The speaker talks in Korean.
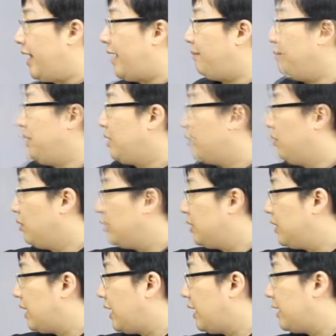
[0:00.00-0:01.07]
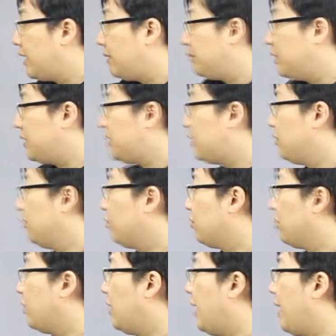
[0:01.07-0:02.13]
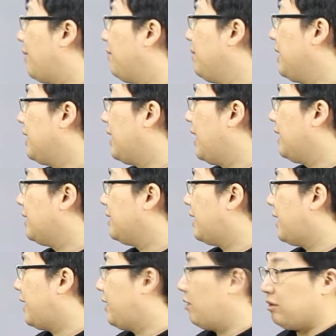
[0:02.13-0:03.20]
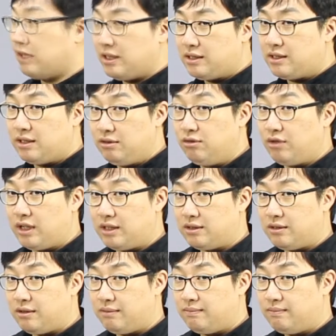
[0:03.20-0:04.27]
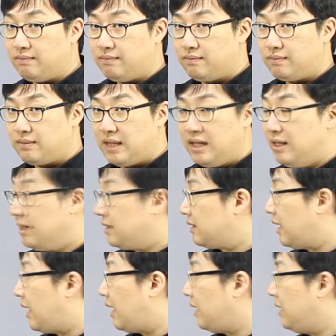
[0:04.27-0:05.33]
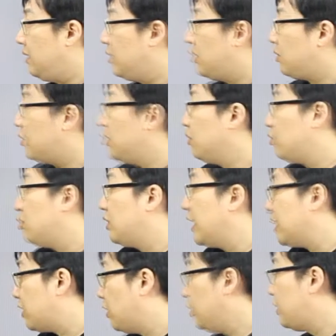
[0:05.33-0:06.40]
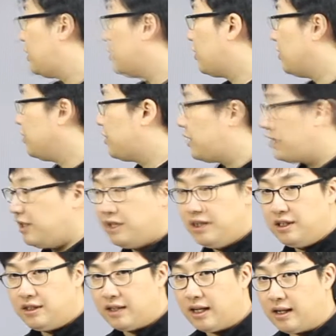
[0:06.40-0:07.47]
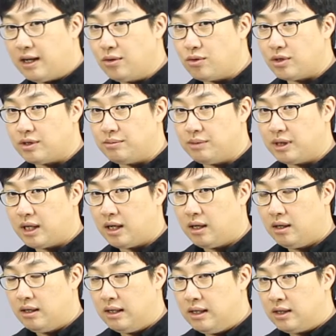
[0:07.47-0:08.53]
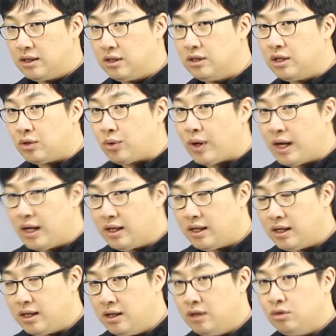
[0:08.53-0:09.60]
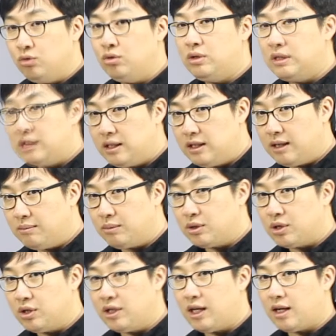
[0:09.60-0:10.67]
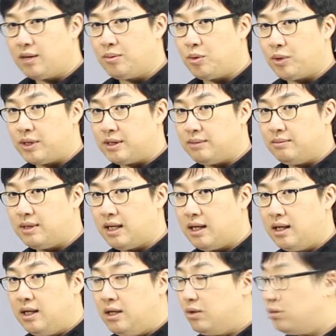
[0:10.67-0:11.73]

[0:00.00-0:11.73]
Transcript: 아미고는 나의 남자친구고요. 아미가는 나의 여자친구겠죠. 자, 이 녀석들은 둘 다 전치 전치를 택하고 있습니다. 그런데 괜히 후치를 한번 선택해 보겠습니다.